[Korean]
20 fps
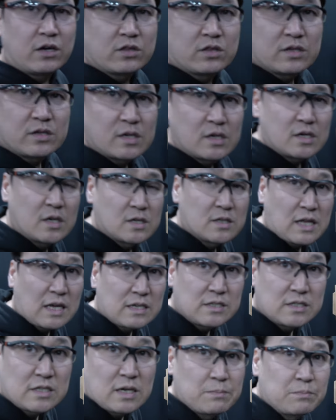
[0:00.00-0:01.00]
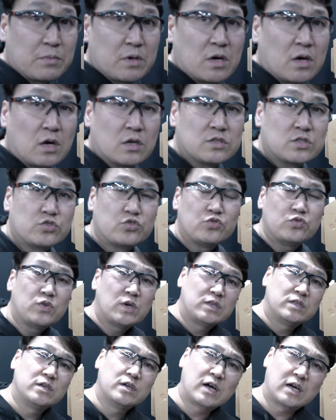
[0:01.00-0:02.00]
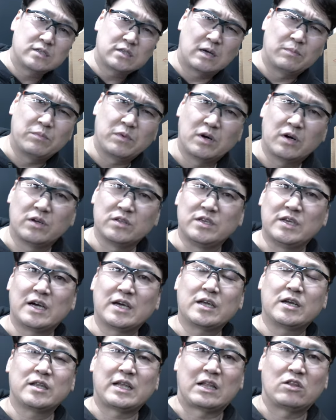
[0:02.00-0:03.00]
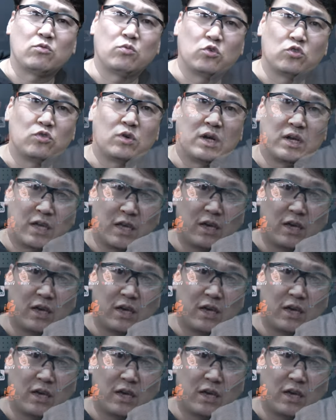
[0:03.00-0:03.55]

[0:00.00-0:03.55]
것들은 다시 한번 스튜디오에 들어가서 한번 이야기를 나눠보도록 자,